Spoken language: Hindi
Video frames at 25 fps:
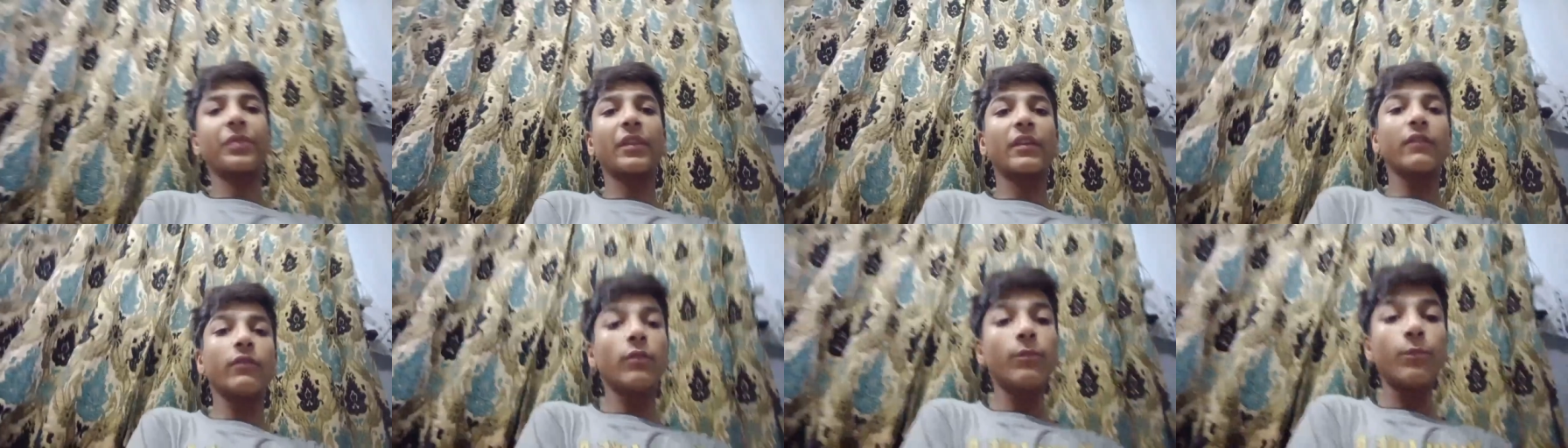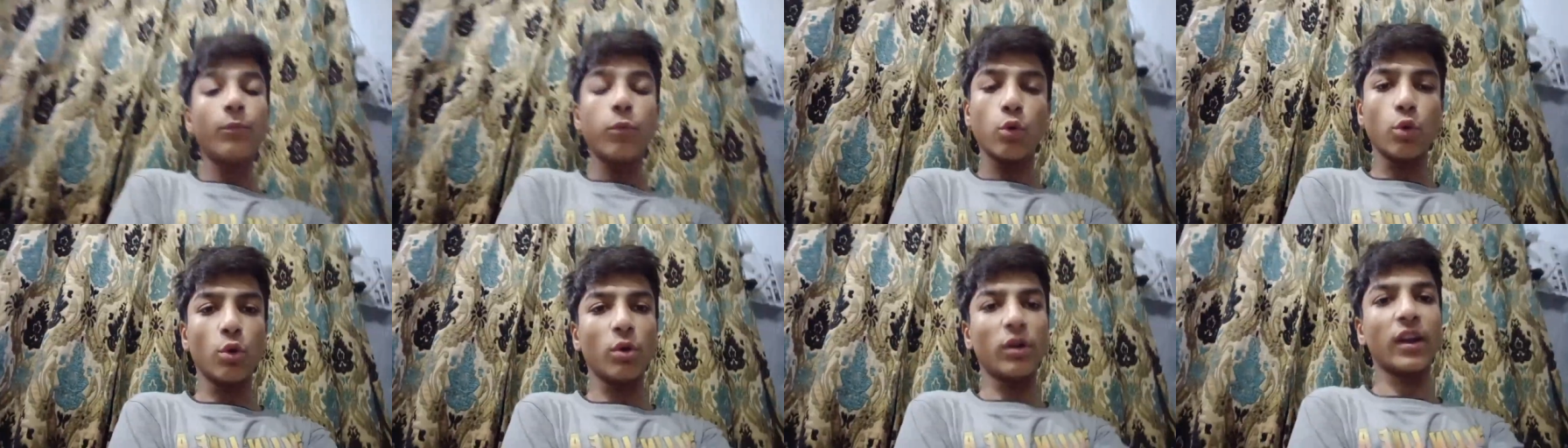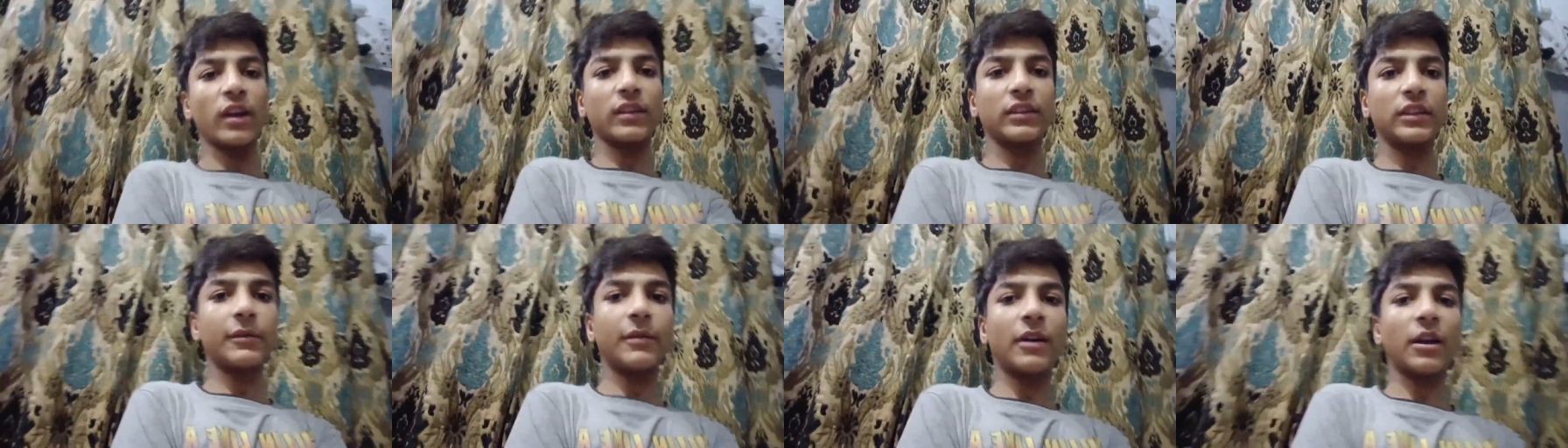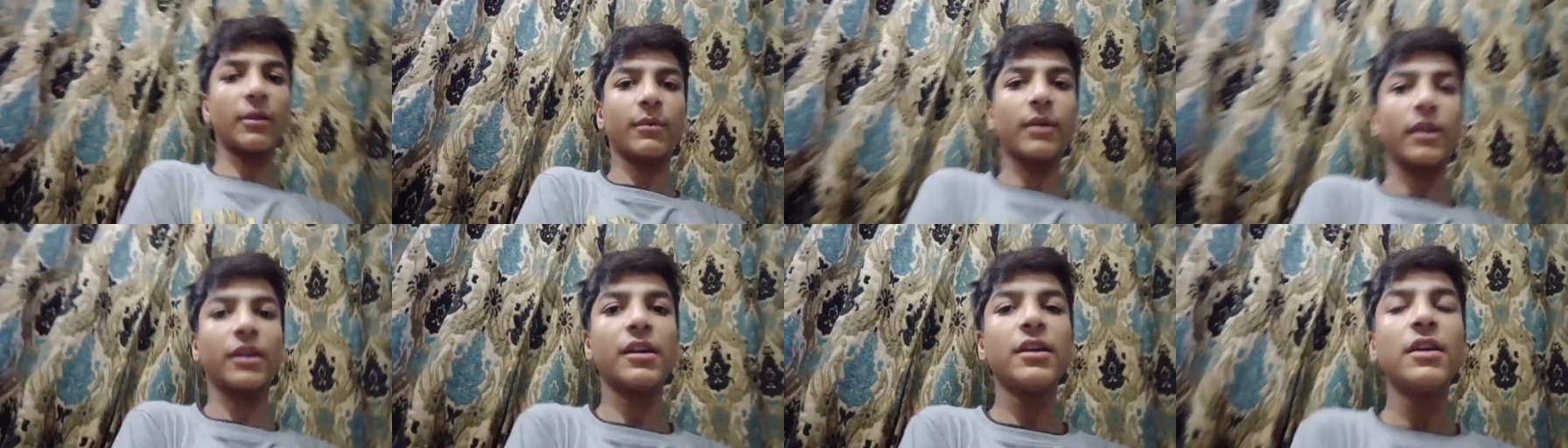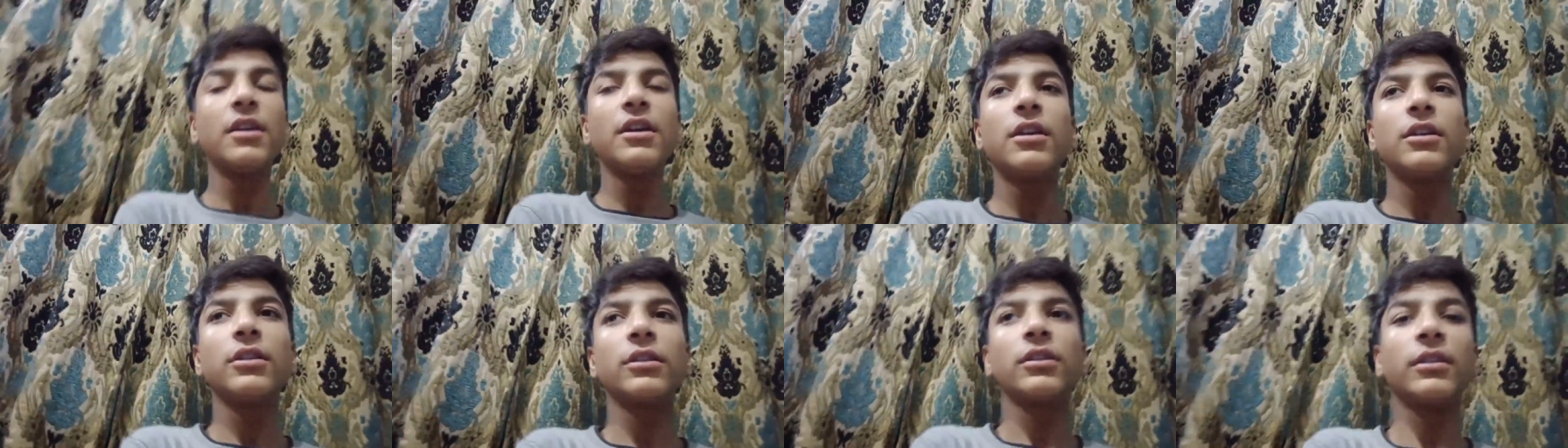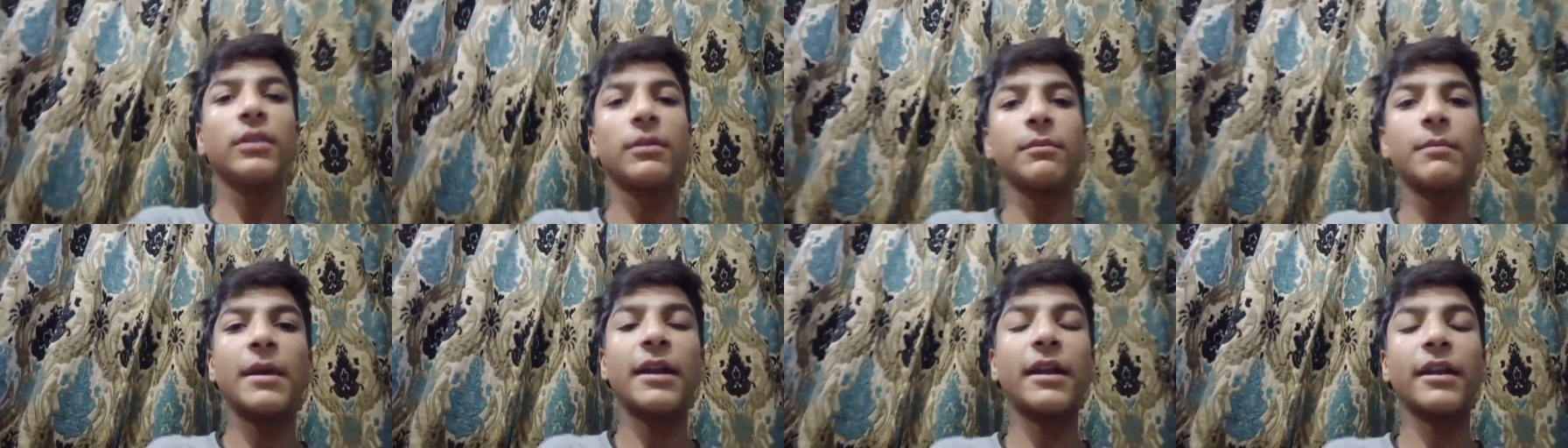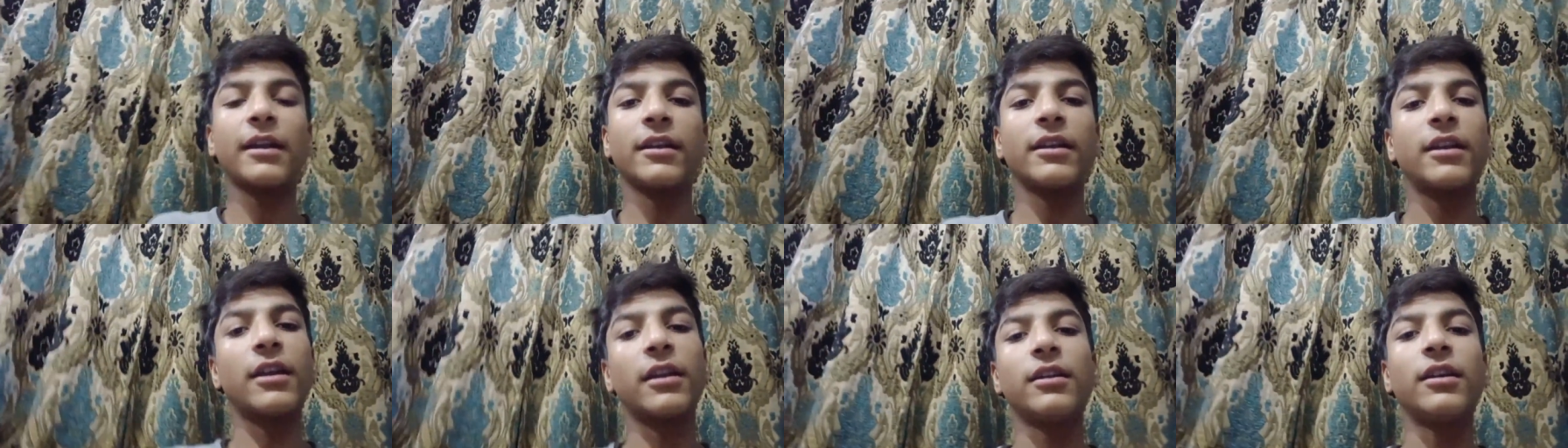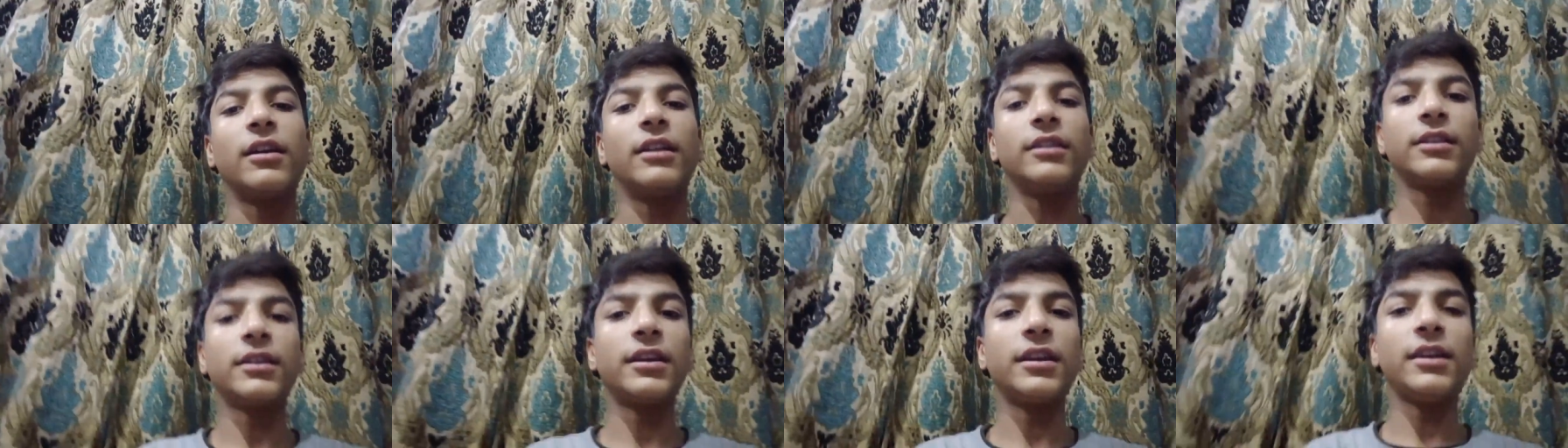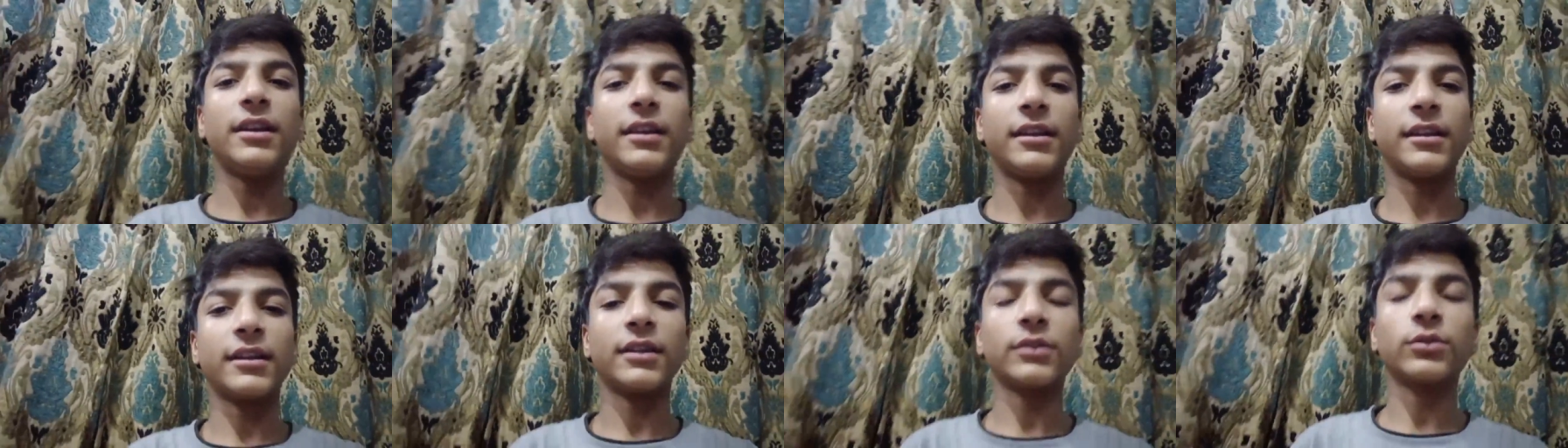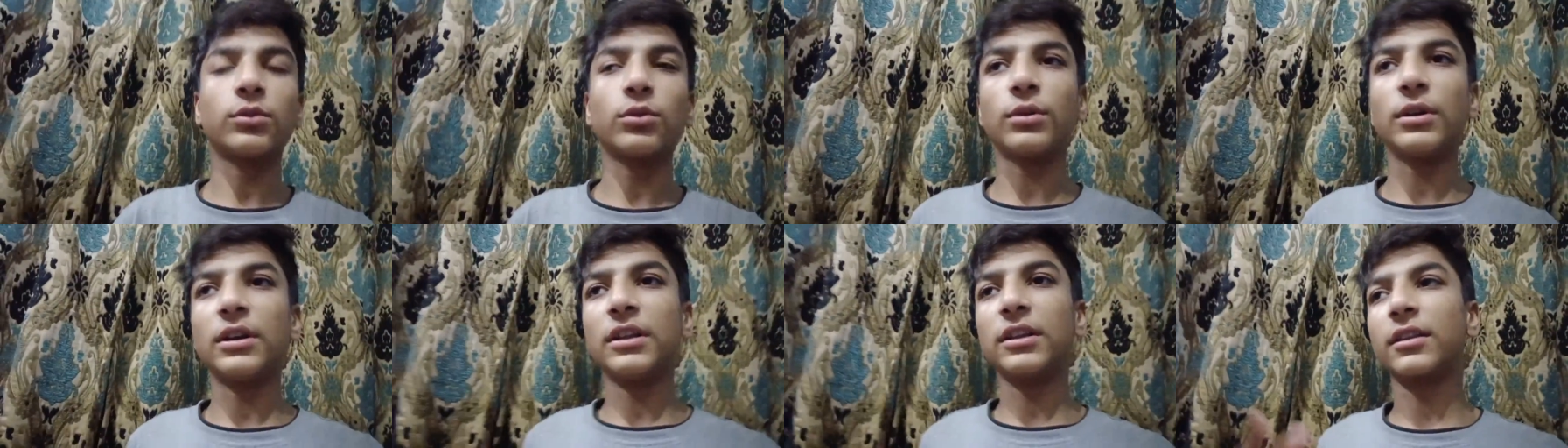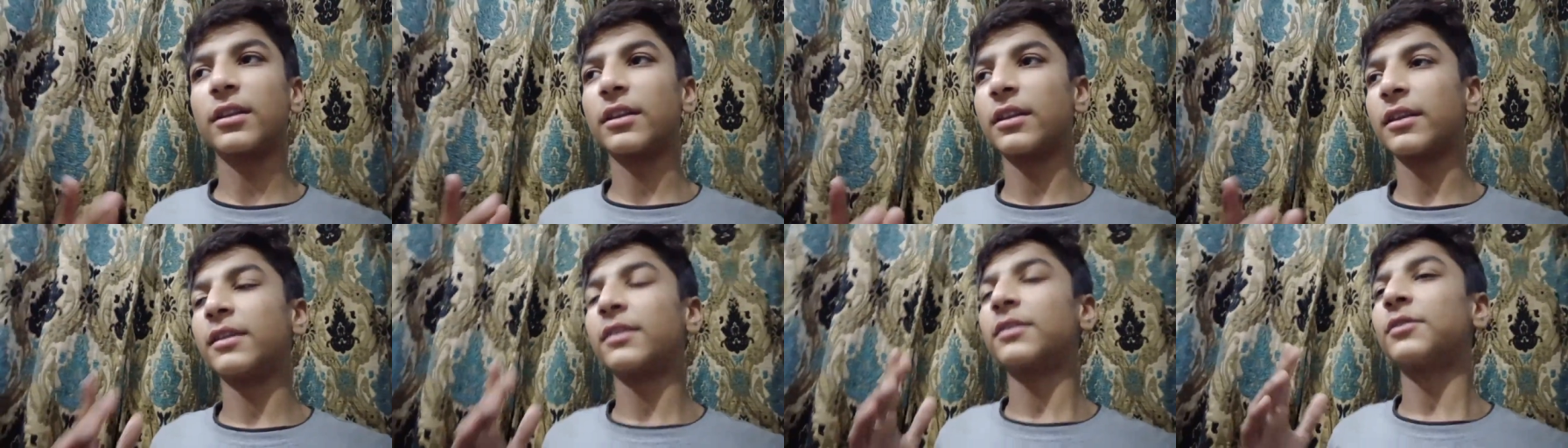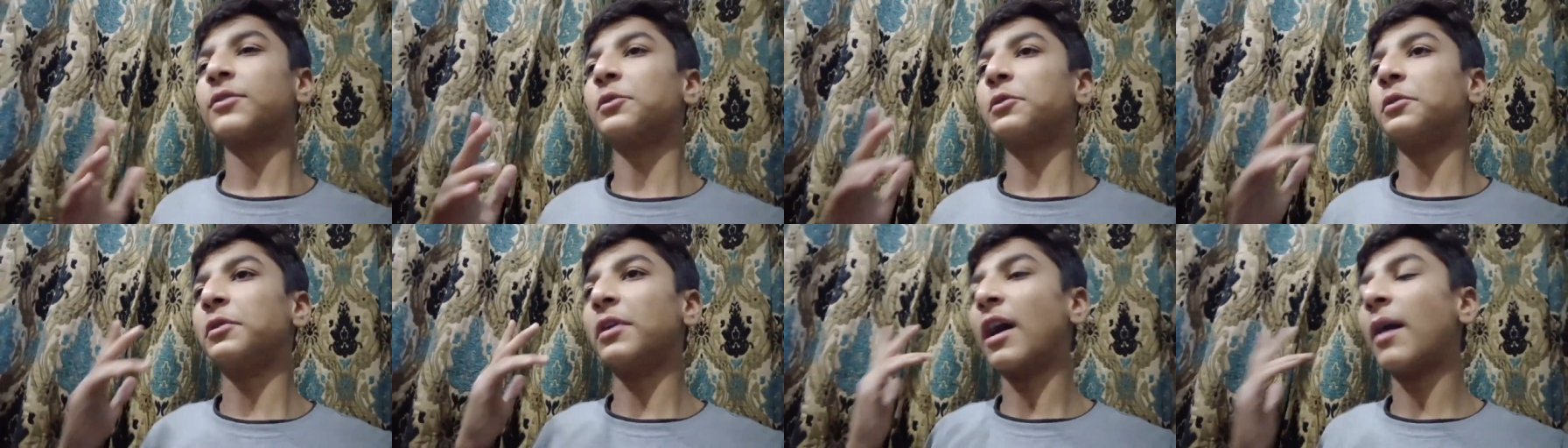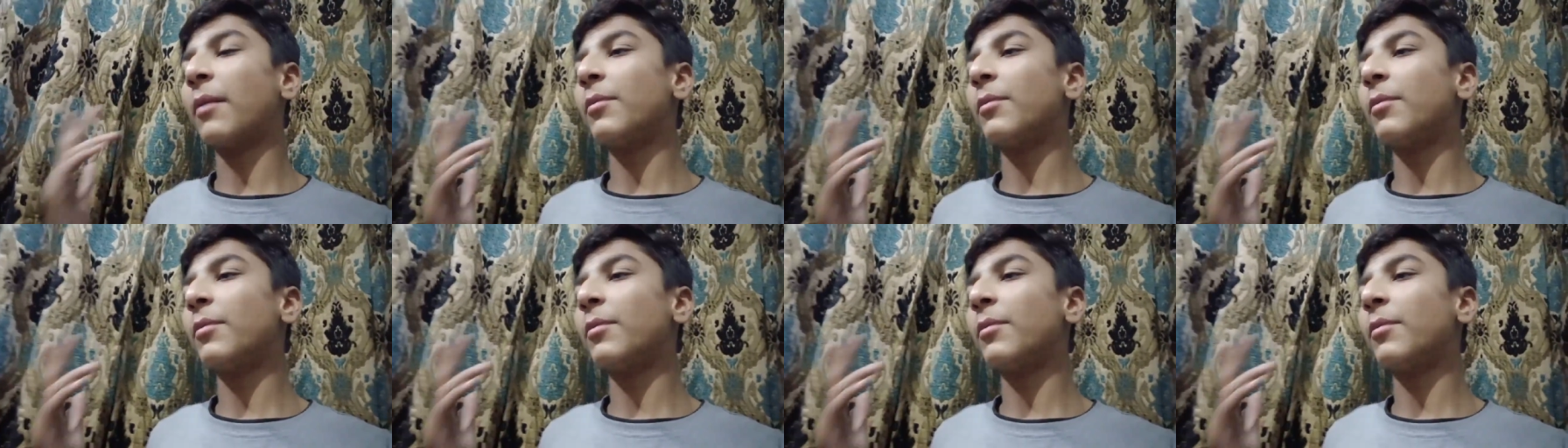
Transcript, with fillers: वो भूल रहा था बार बार मैंने कहा यार गलत नहीं लिखना तो गलत लिखने से गुनाह